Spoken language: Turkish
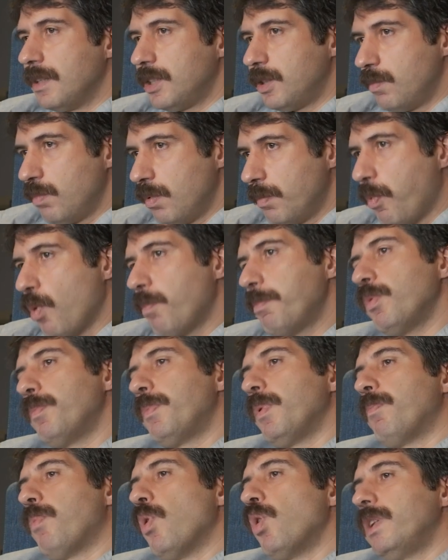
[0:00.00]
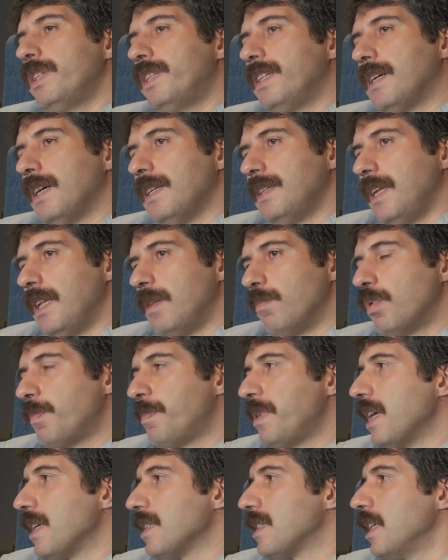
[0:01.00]
Şimdi bu, bu, bu politika değil, bu
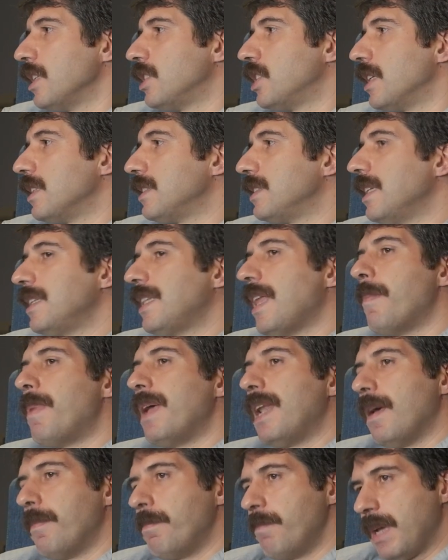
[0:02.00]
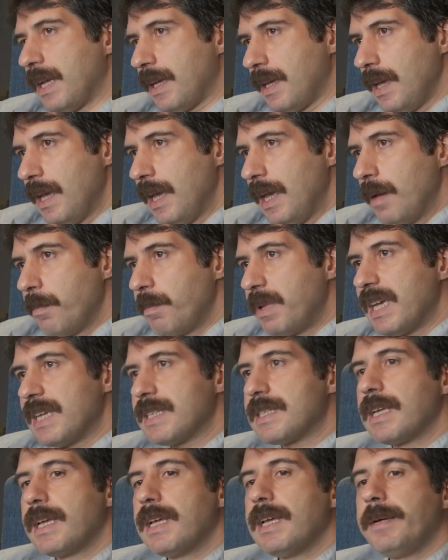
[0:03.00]
piyasa içerisinde debelenmek,
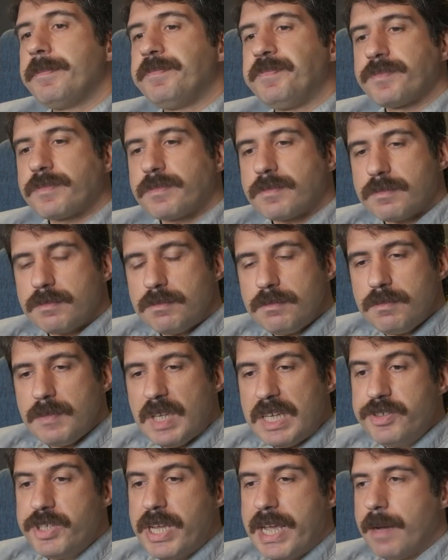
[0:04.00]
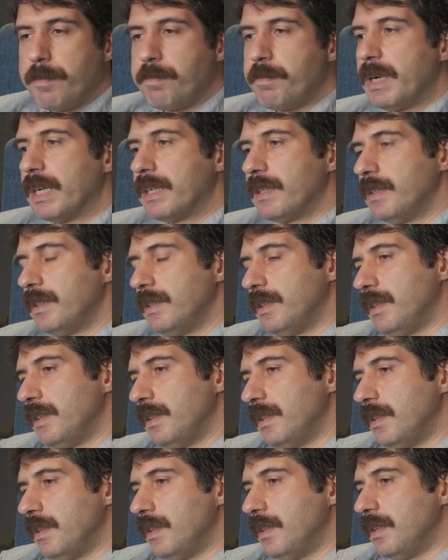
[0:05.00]
piyasaya şey yapmak,
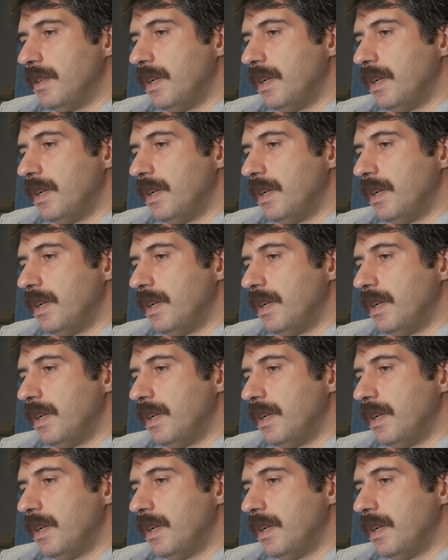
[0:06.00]
e,